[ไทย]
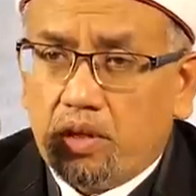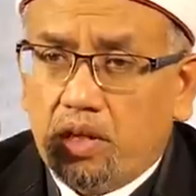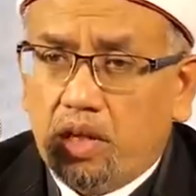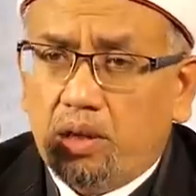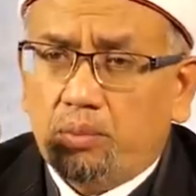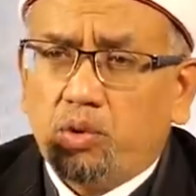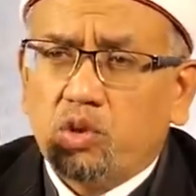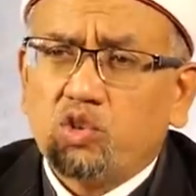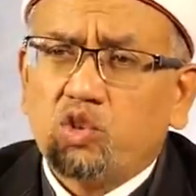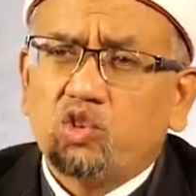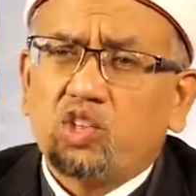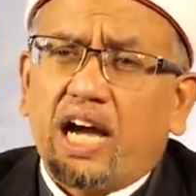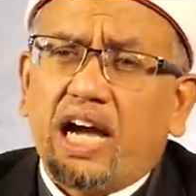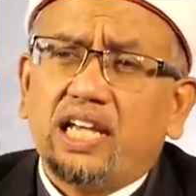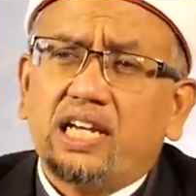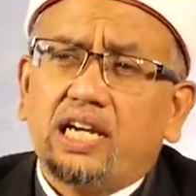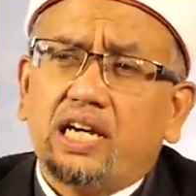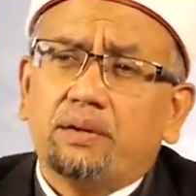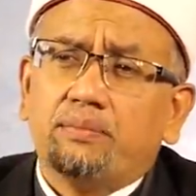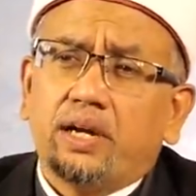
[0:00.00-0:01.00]
แล้วผลสุดท้า
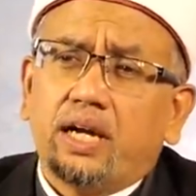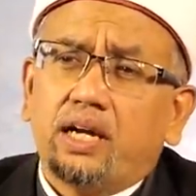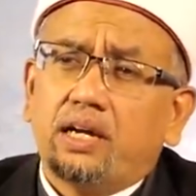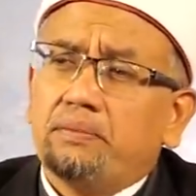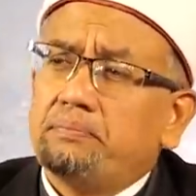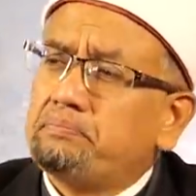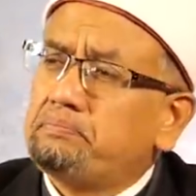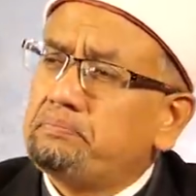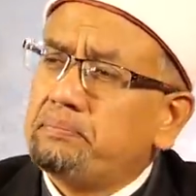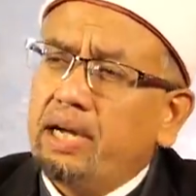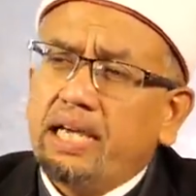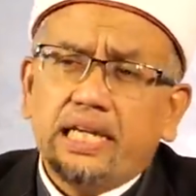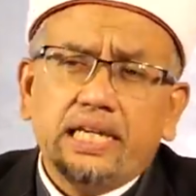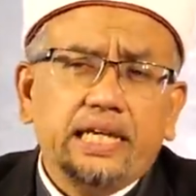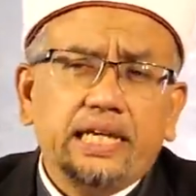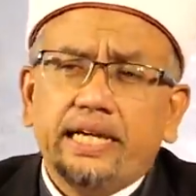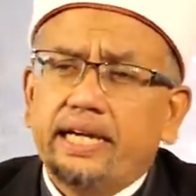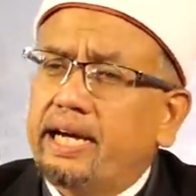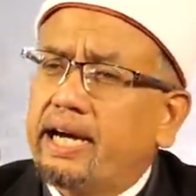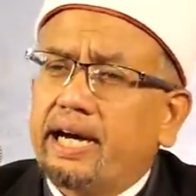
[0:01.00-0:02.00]
ยเหลือไหมไม่
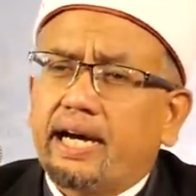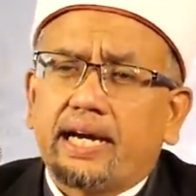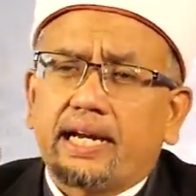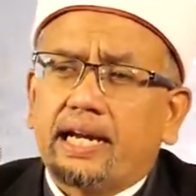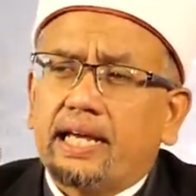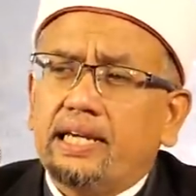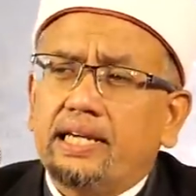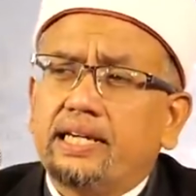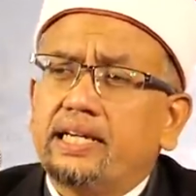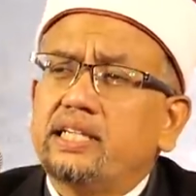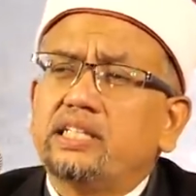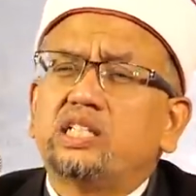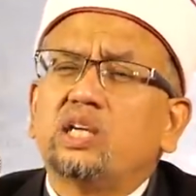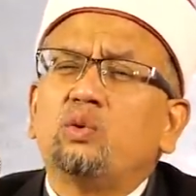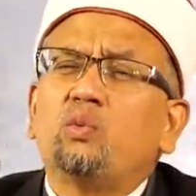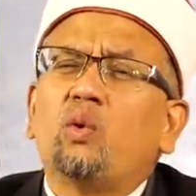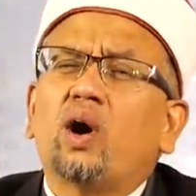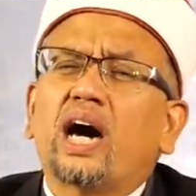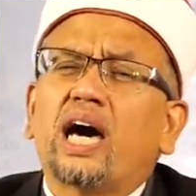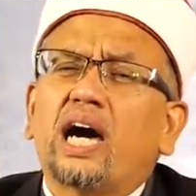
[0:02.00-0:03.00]
เหลืออะไรเลยไอ้
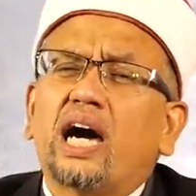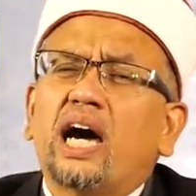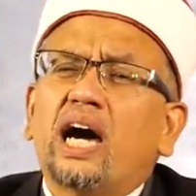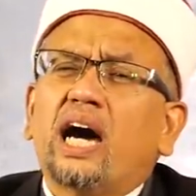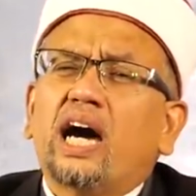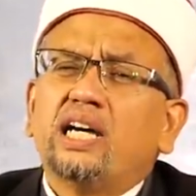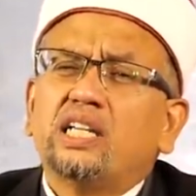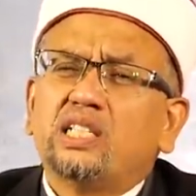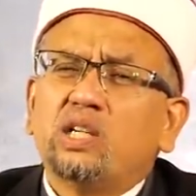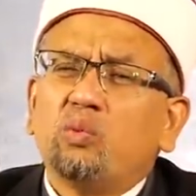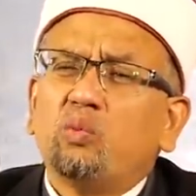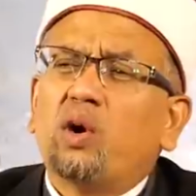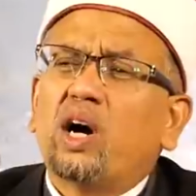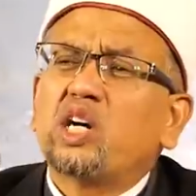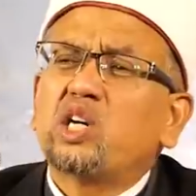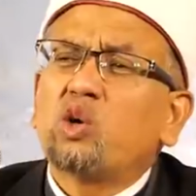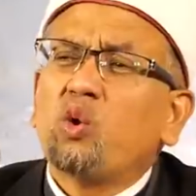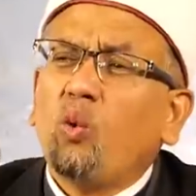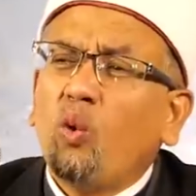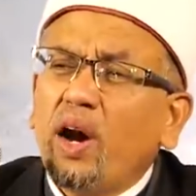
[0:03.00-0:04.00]
ที่ว่า
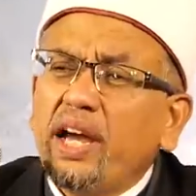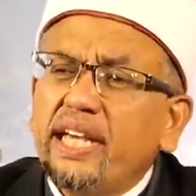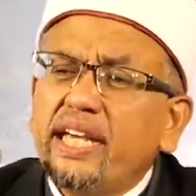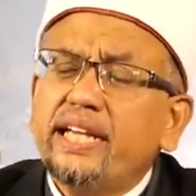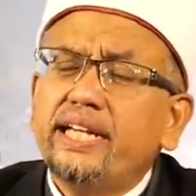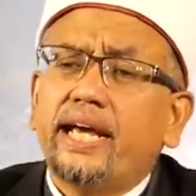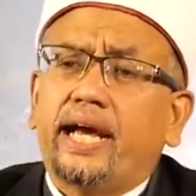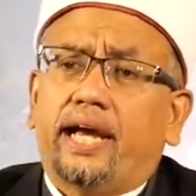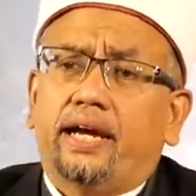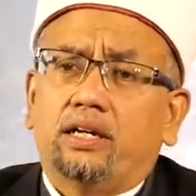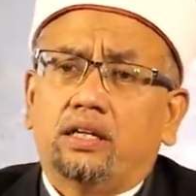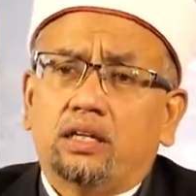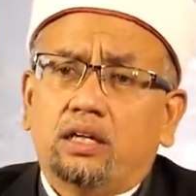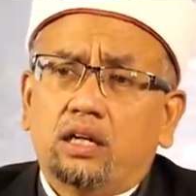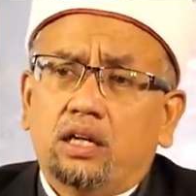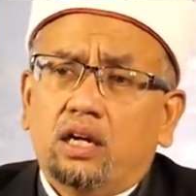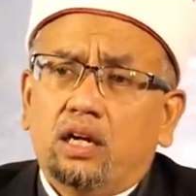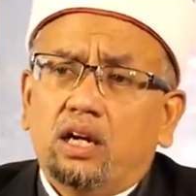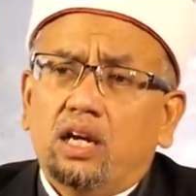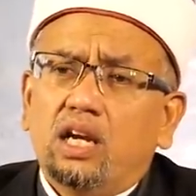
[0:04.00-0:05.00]
รวยเนี่ย
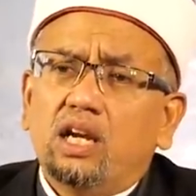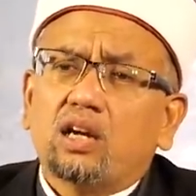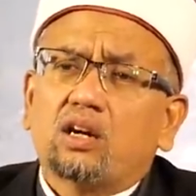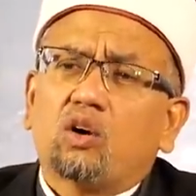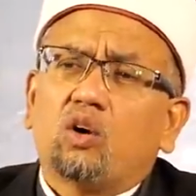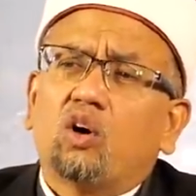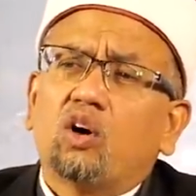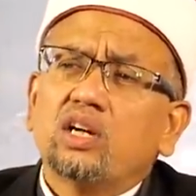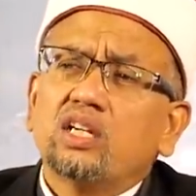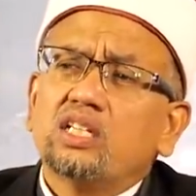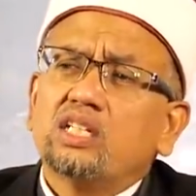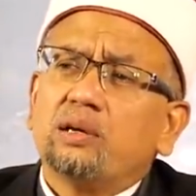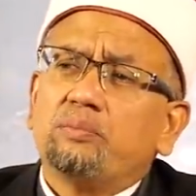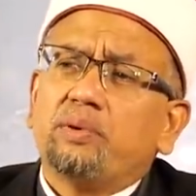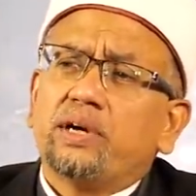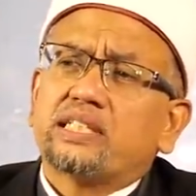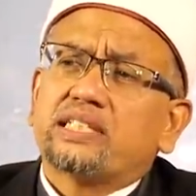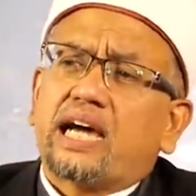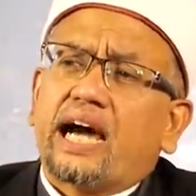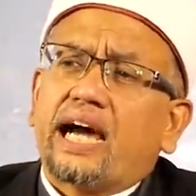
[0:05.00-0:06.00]
แล้วคนที่
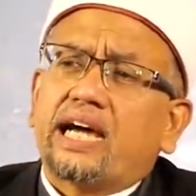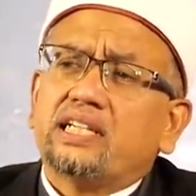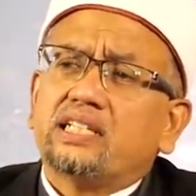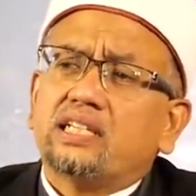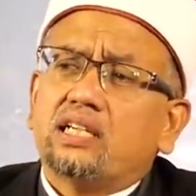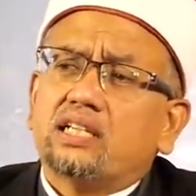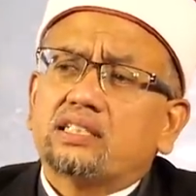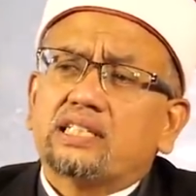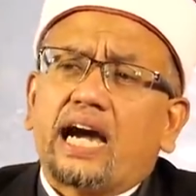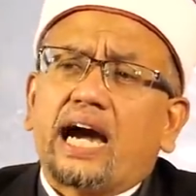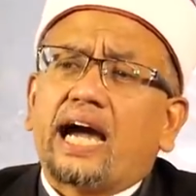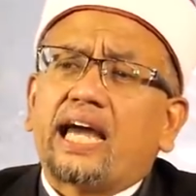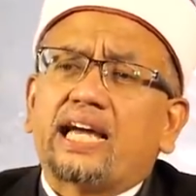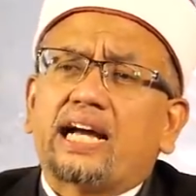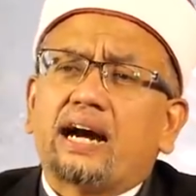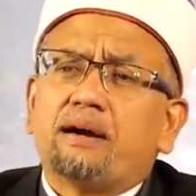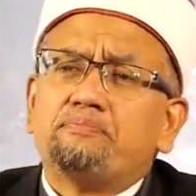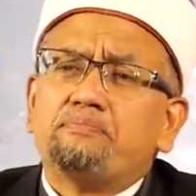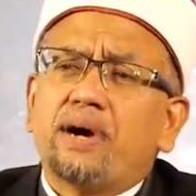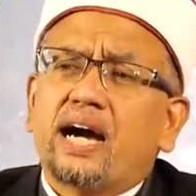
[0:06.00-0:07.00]
ไปถ่าย
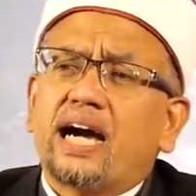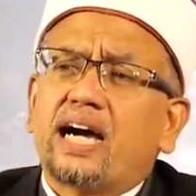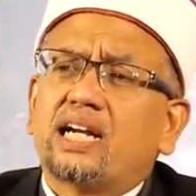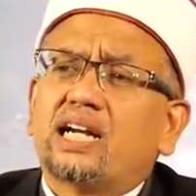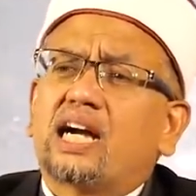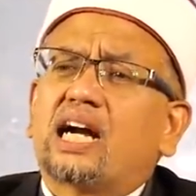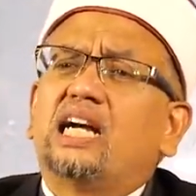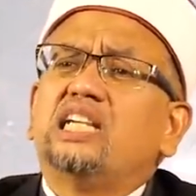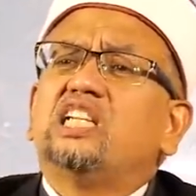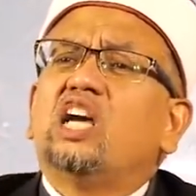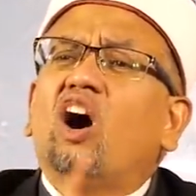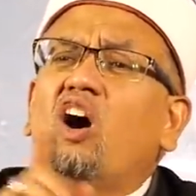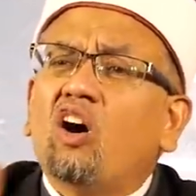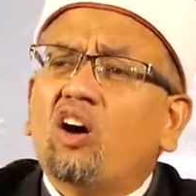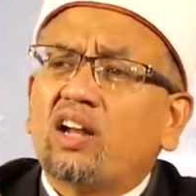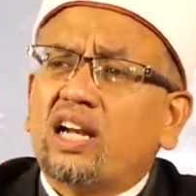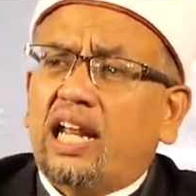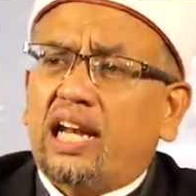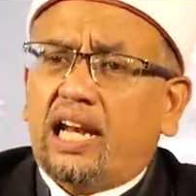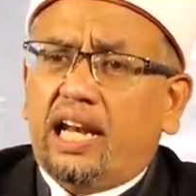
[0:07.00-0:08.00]
กลับมาน่ะกระยอ
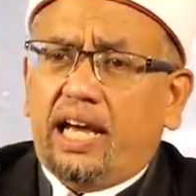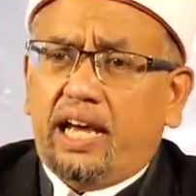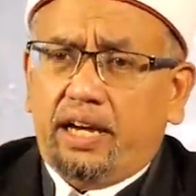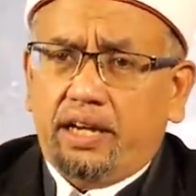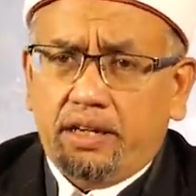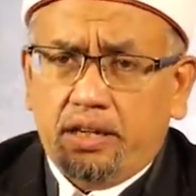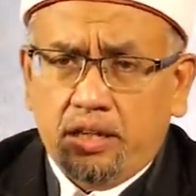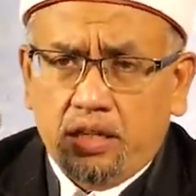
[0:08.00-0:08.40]
กนั่นแหละ